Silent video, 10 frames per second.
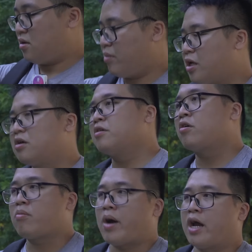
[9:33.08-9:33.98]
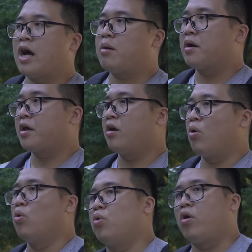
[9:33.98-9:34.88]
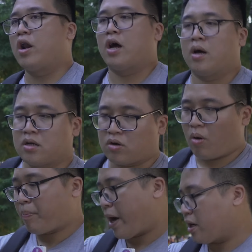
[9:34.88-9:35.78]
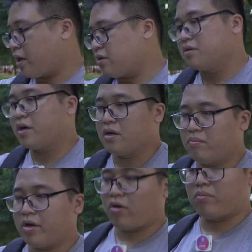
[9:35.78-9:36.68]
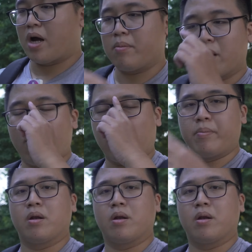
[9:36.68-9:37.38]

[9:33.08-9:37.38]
Bình thường những con máy nào mà kiểu gọi là compact các thứ ấy, mấy con máy mà kiểu cảm